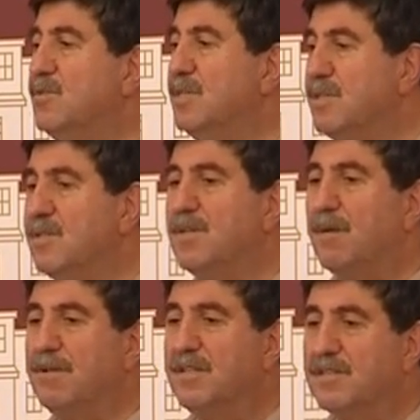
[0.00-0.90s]

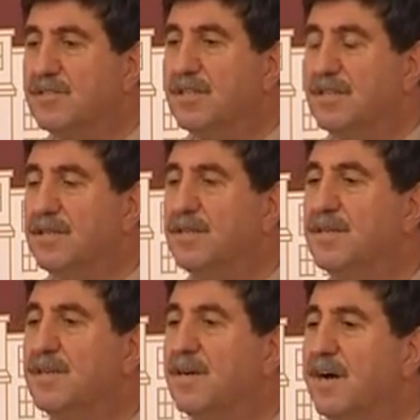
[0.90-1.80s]
diriltebilirizin
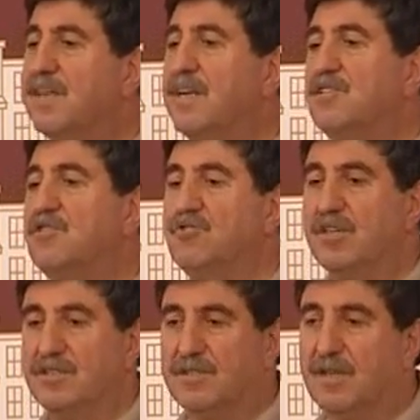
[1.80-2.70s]
gayreti
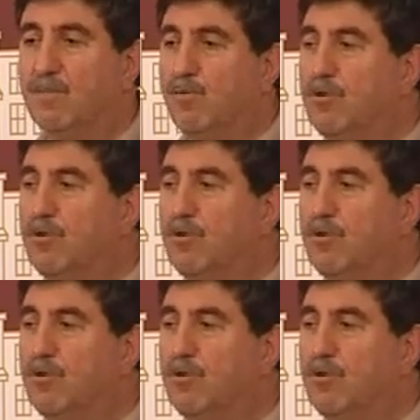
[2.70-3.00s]
içerisinde.